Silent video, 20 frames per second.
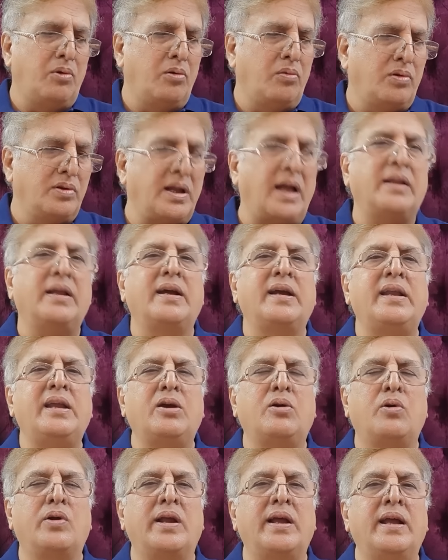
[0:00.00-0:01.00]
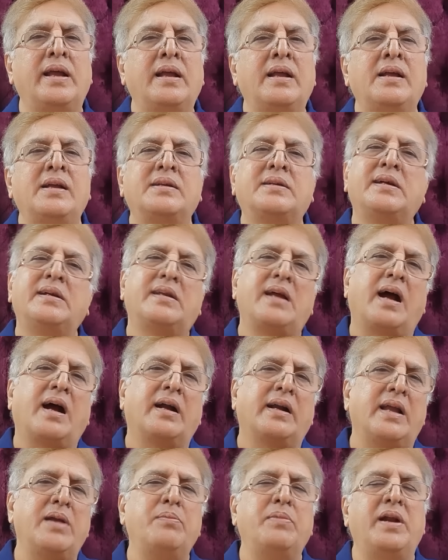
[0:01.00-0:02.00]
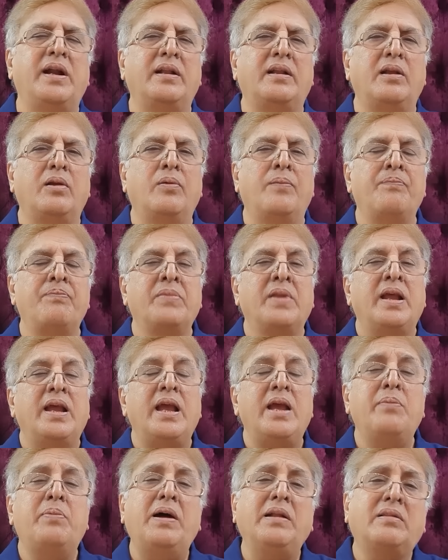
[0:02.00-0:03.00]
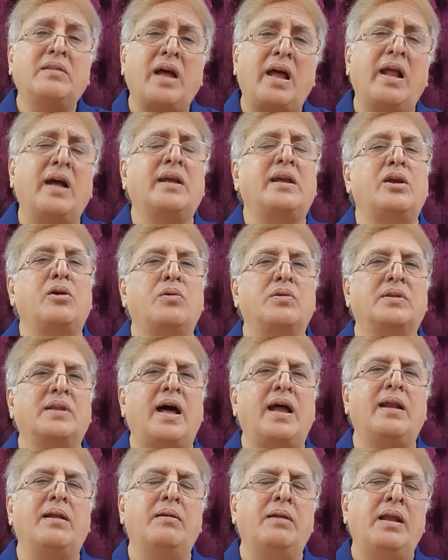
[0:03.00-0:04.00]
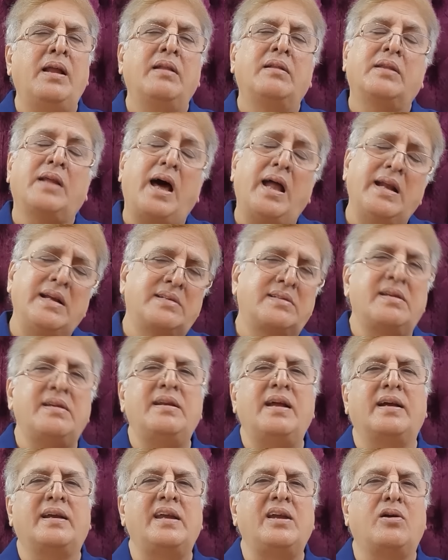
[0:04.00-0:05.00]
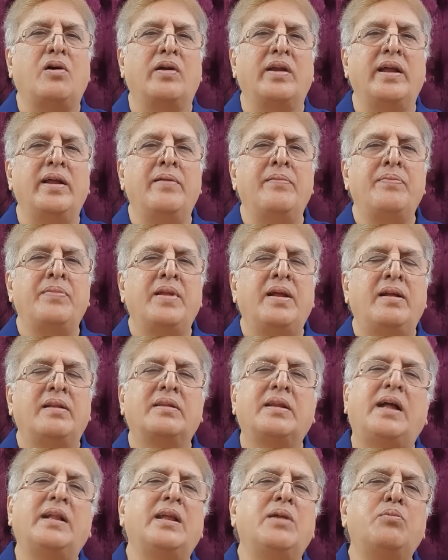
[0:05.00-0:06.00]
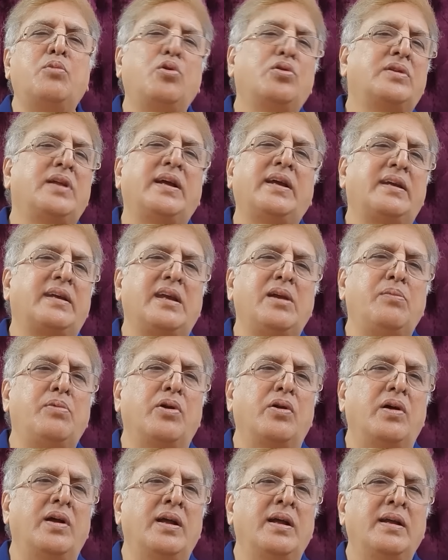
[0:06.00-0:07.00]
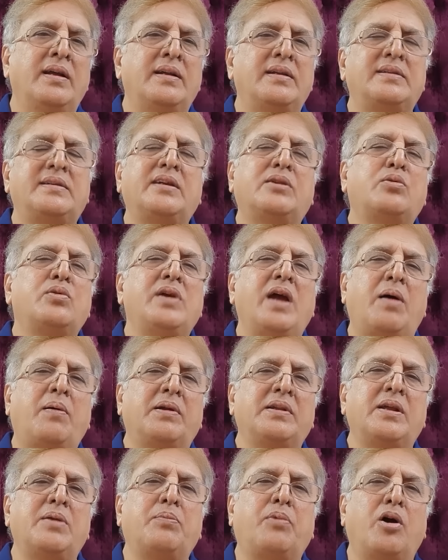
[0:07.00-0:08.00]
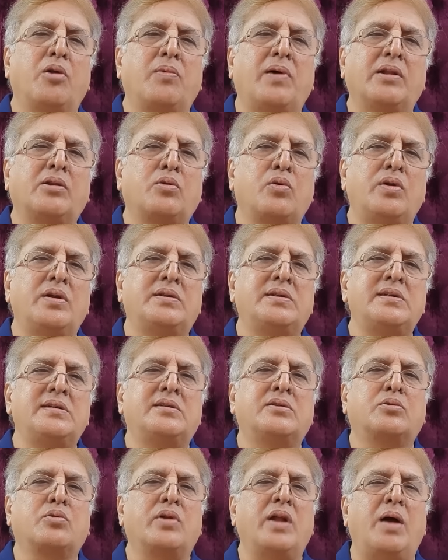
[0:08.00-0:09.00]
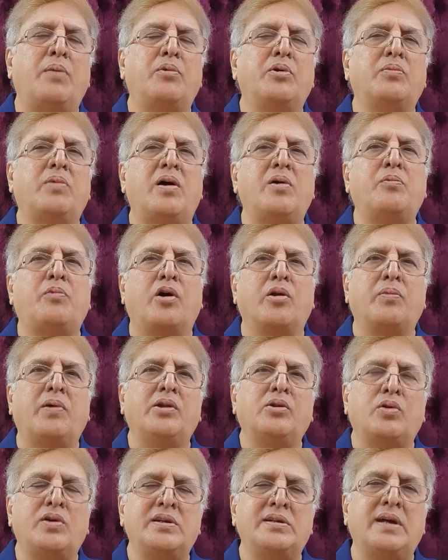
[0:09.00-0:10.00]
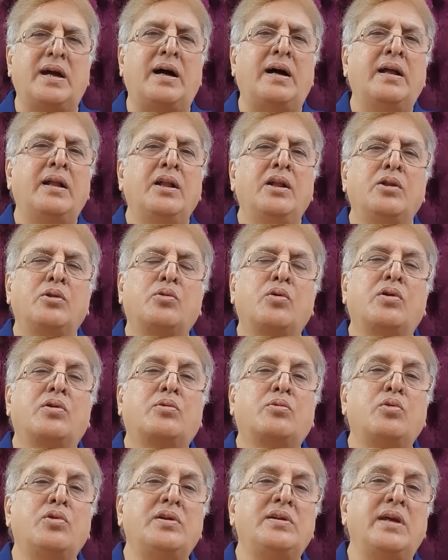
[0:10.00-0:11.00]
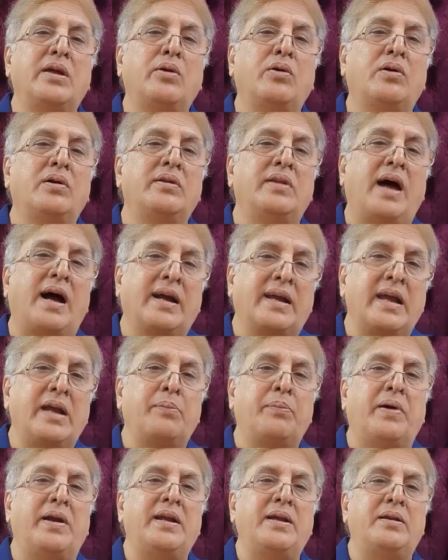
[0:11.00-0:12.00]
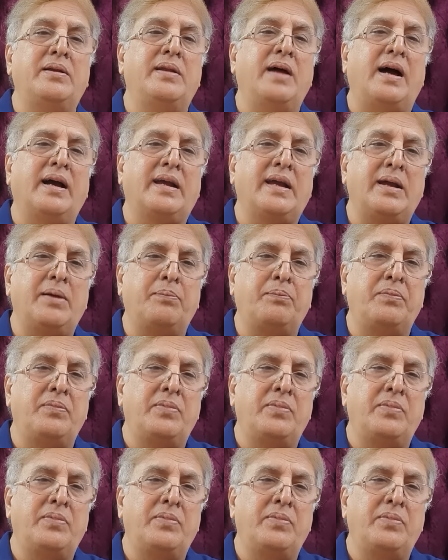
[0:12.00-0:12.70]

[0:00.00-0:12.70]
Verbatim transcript: বলবো দাদাগিরি করে সে টাকাটাই মেরে দিল এবার তারা কী করে তার তার স্ত্রীরা কী করে তাদের মুখ থেকে কী বেরোয় যে তুই আমাদের বরবাদ করেছিস তোর এমনভাবে বরবাদ হয়ে যা তোর তুই যেন না খেয়ে পারিস না খেয়ে